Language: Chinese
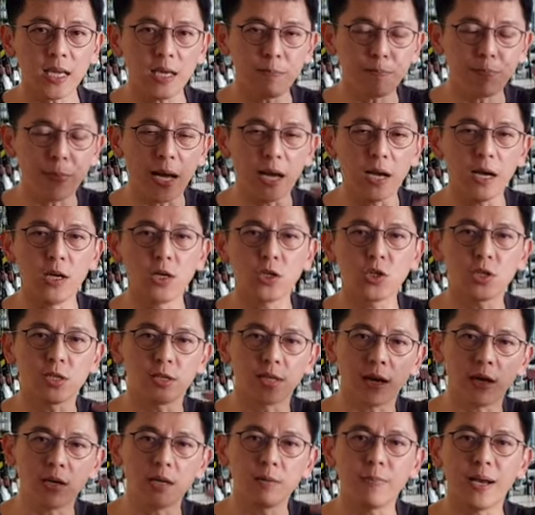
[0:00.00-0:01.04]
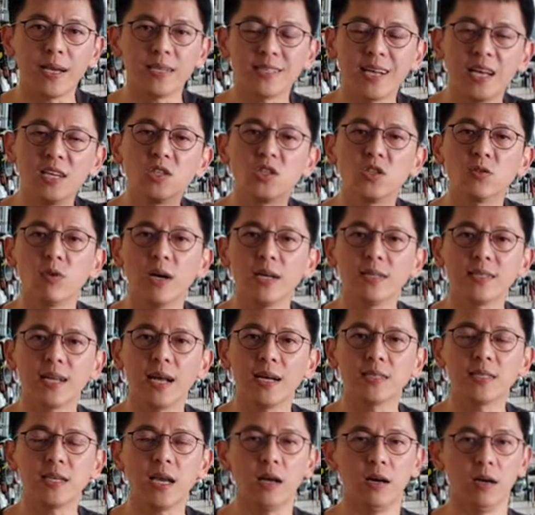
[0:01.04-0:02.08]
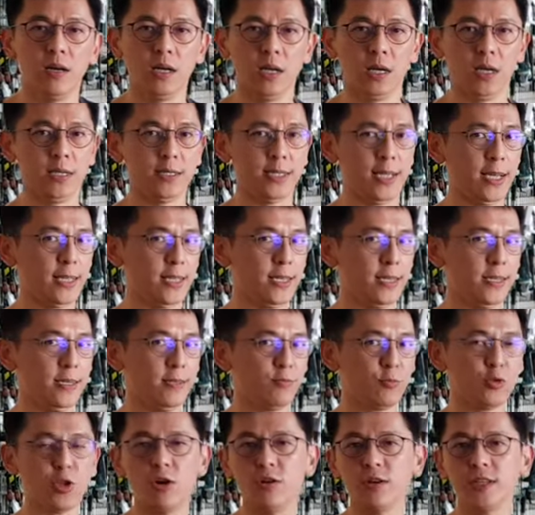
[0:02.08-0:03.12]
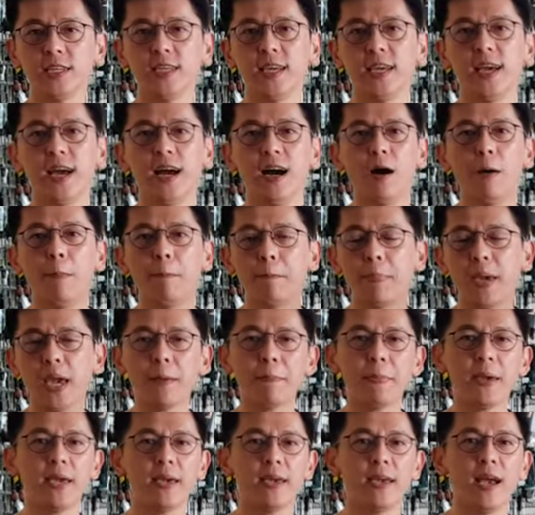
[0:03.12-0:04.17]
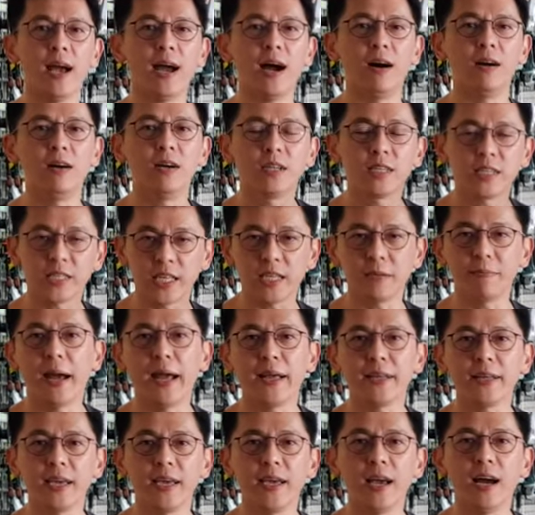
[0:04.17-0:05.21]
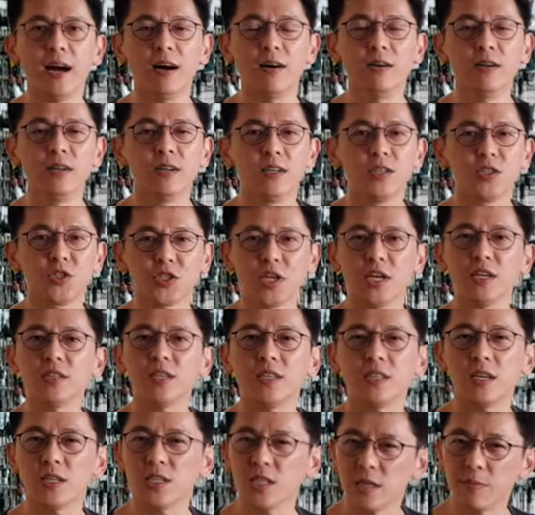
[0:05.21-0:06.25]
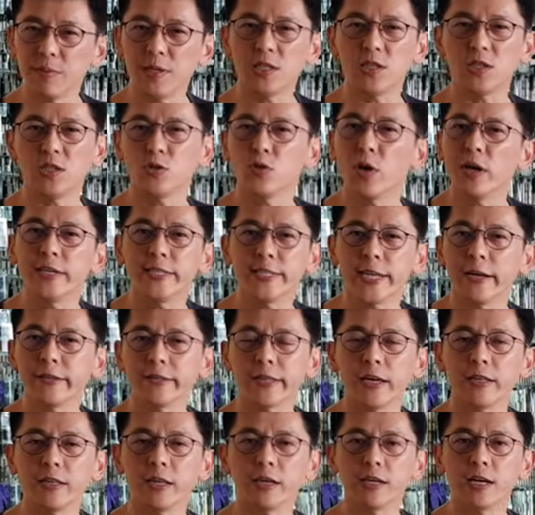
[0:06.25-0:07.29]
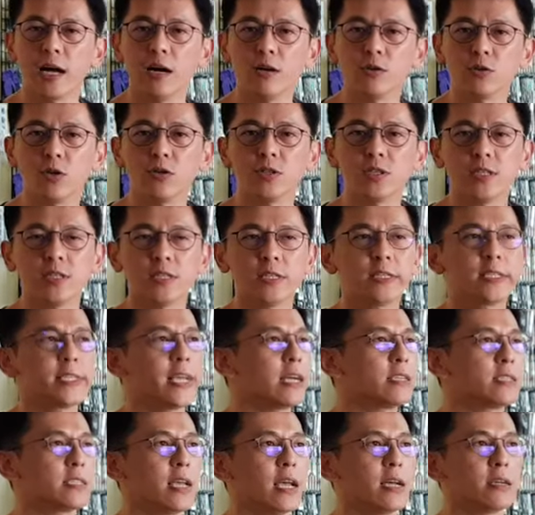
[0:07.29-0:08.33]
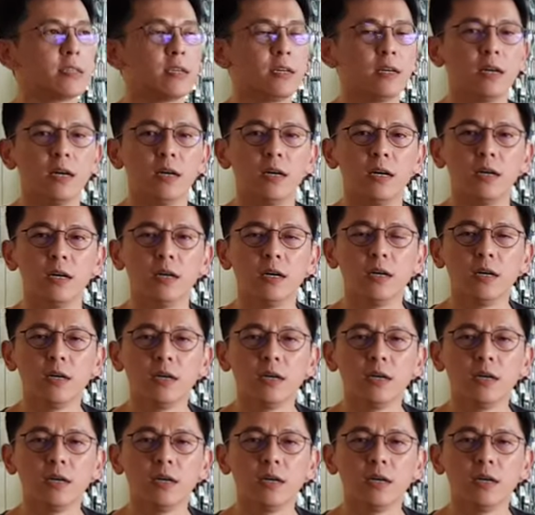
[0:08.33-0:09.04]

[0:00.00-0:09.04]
一百二十到一百三十万上下哈。它的动力也好，配备也好，底盘也好，整体的 C P 值算相当的高，尤其是像这样的呃。